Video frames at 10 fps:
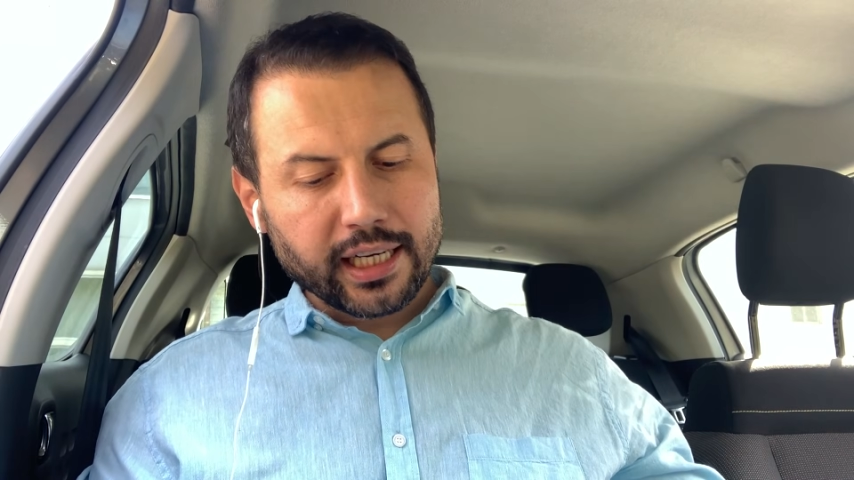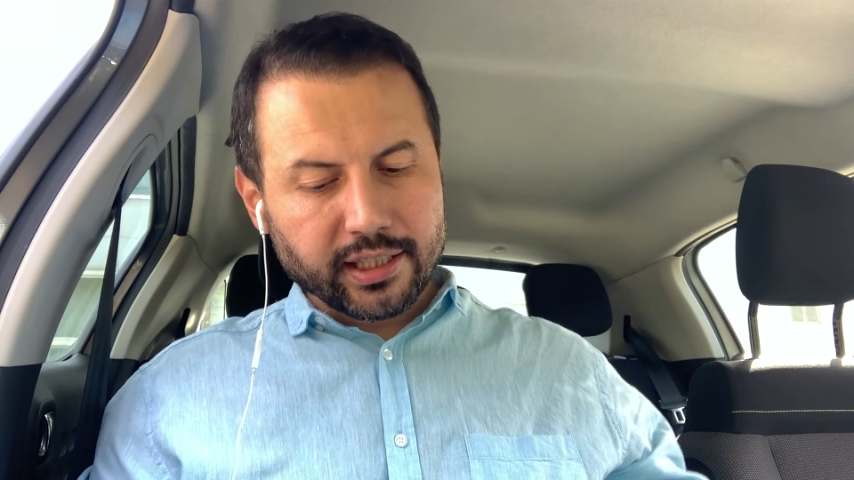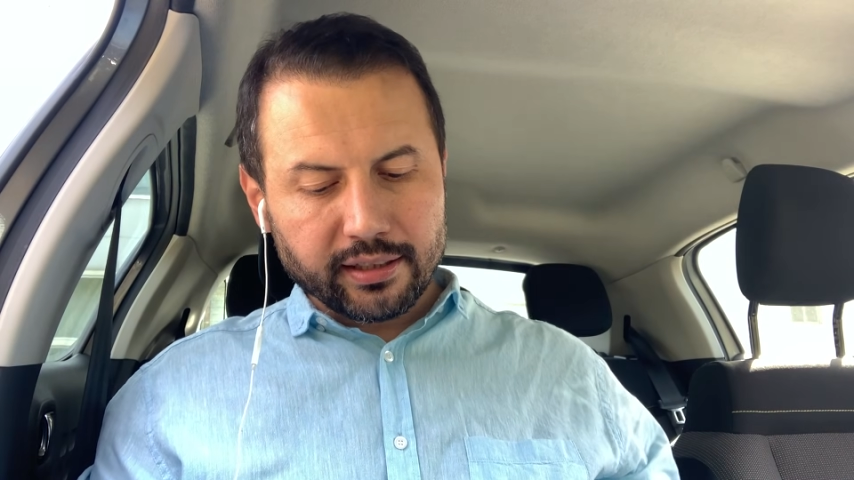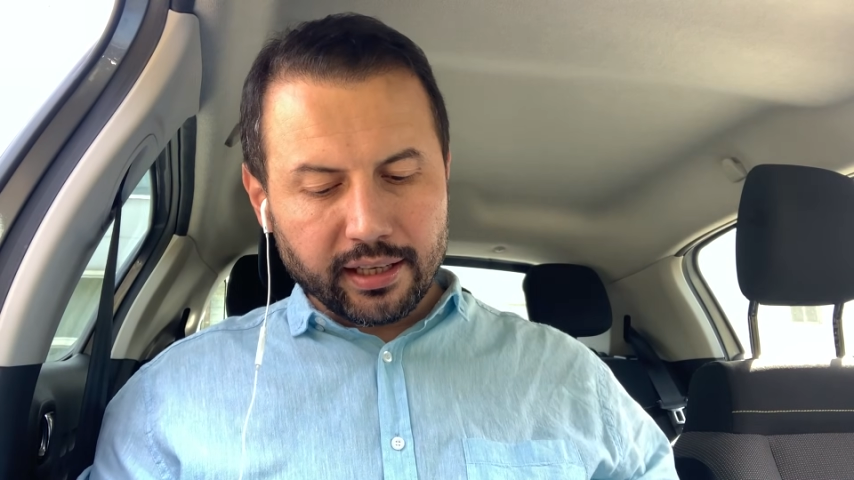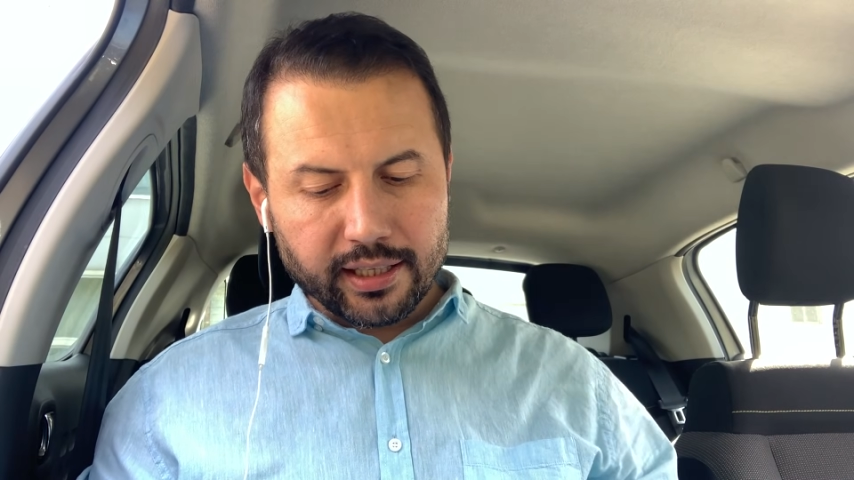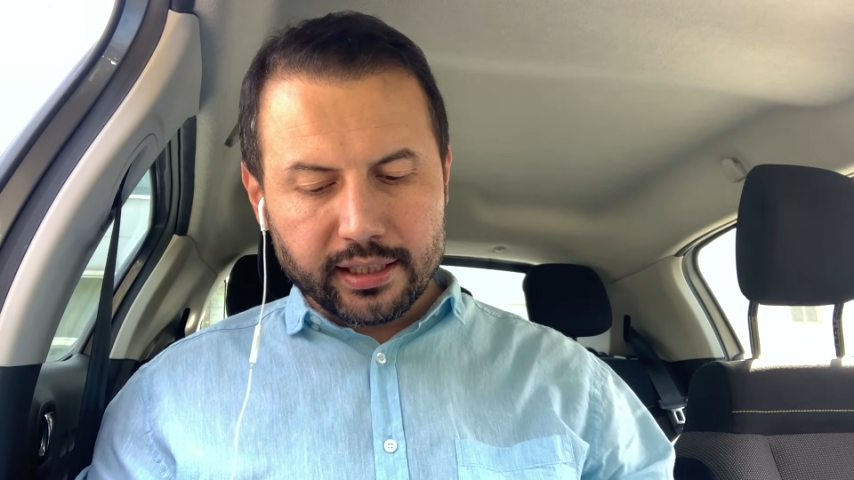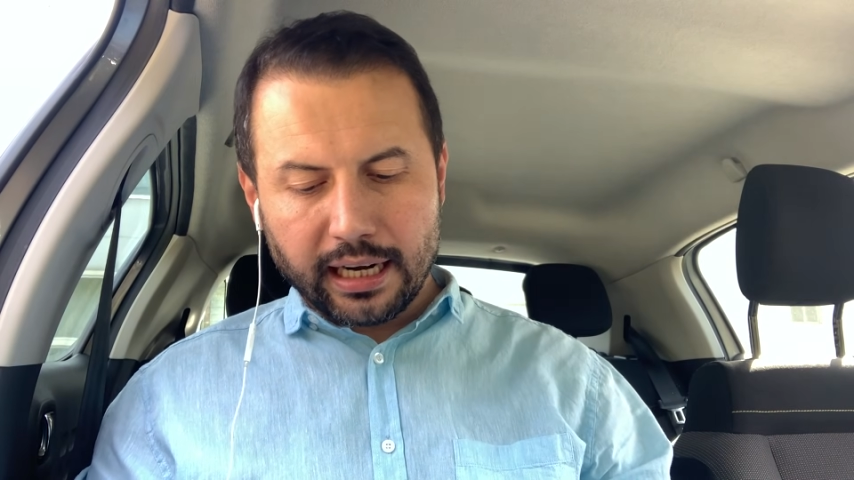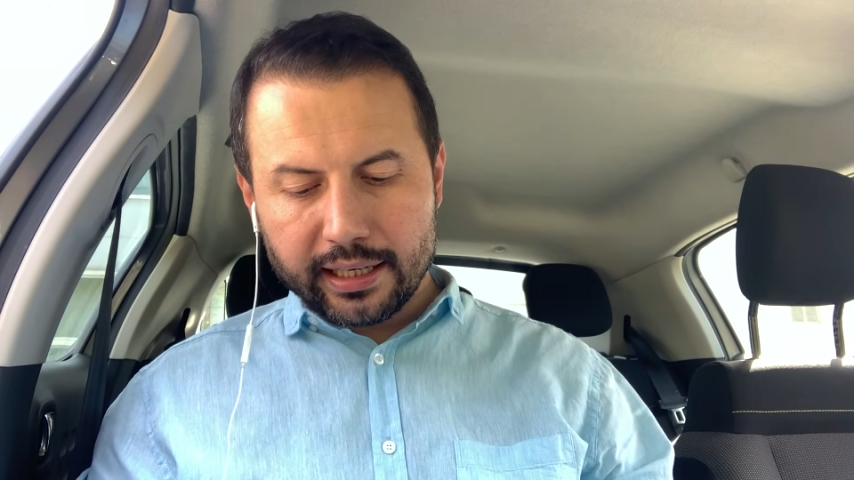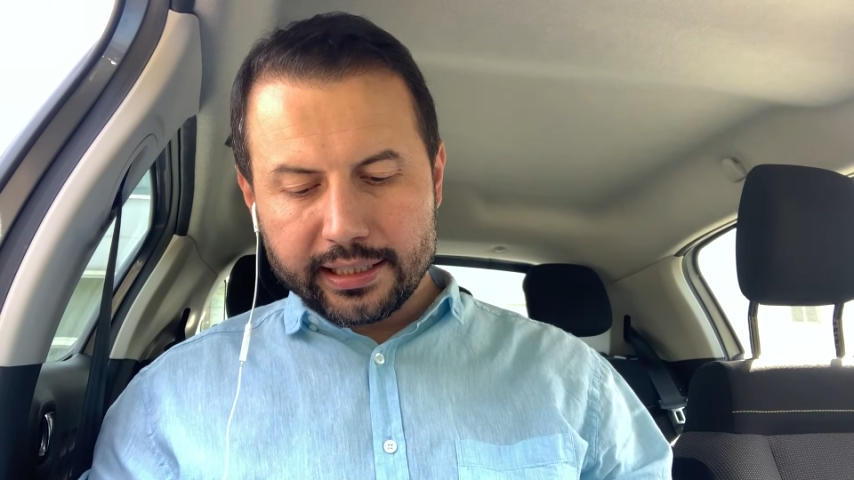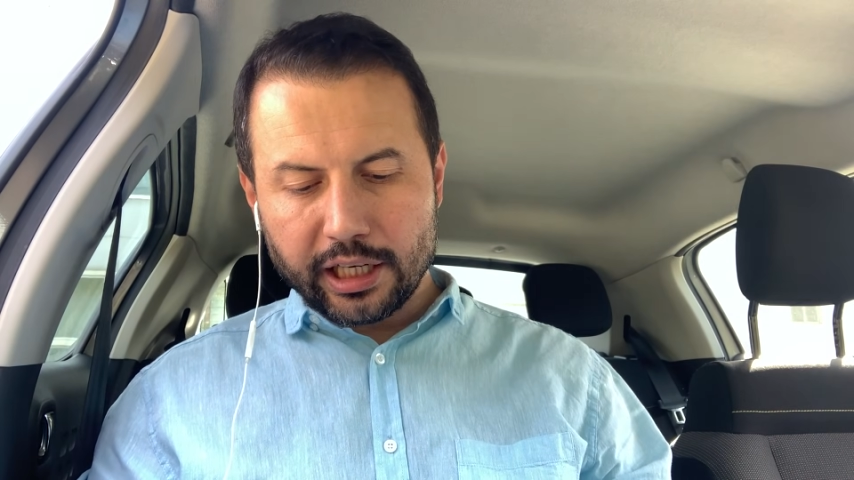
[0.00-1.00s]
gazetelerinin
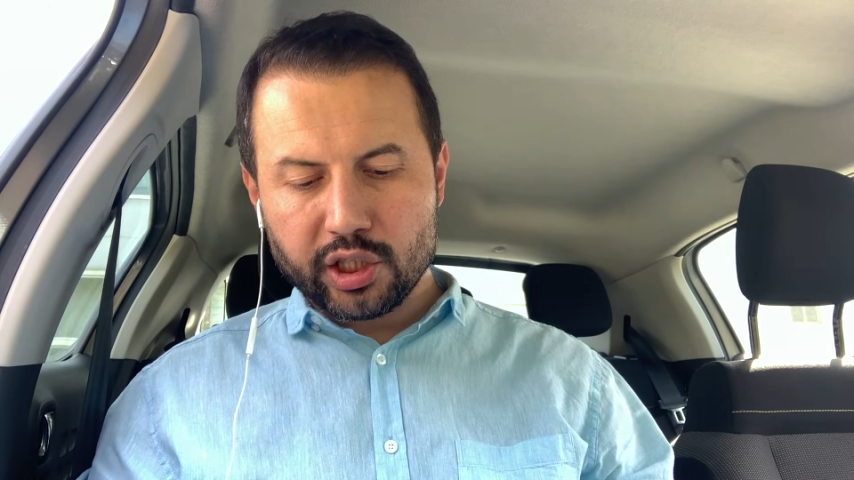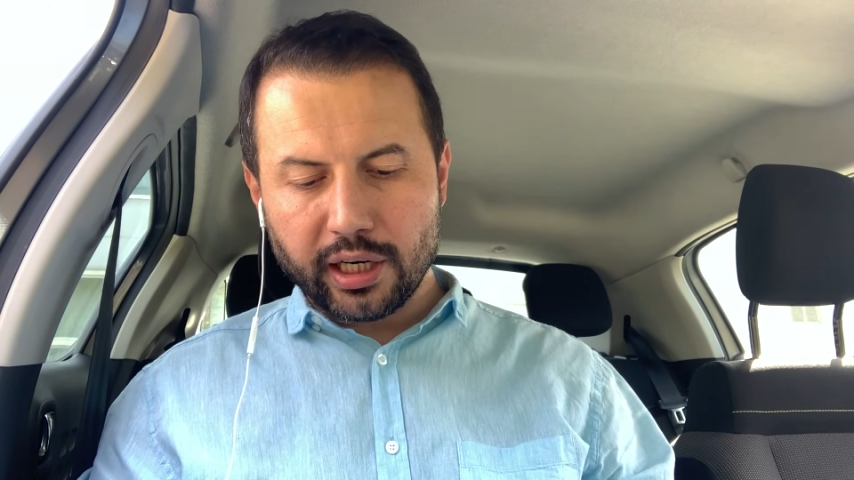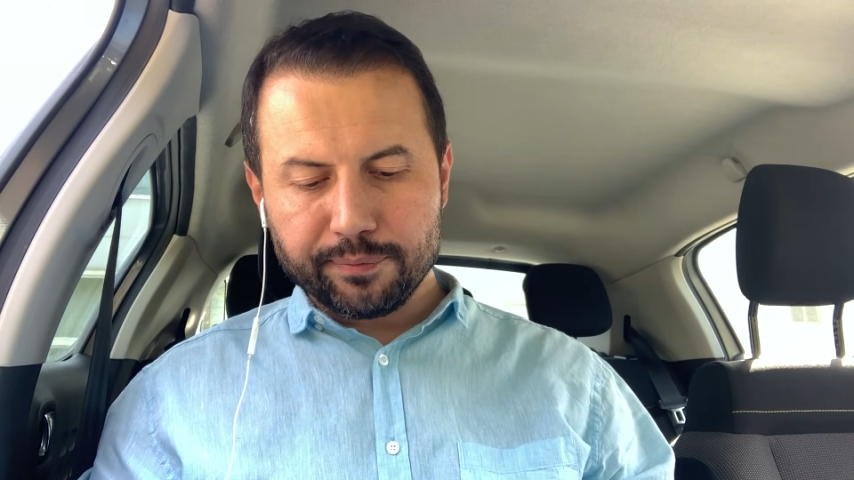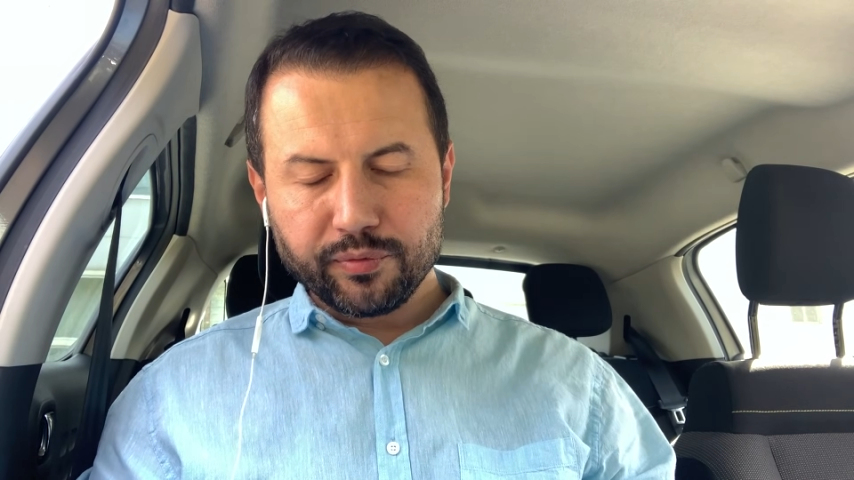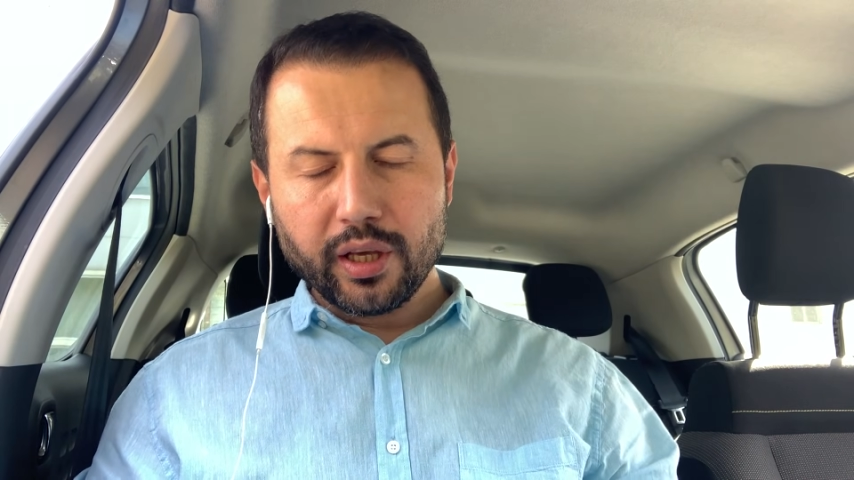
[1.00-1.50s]
arkadaşlar.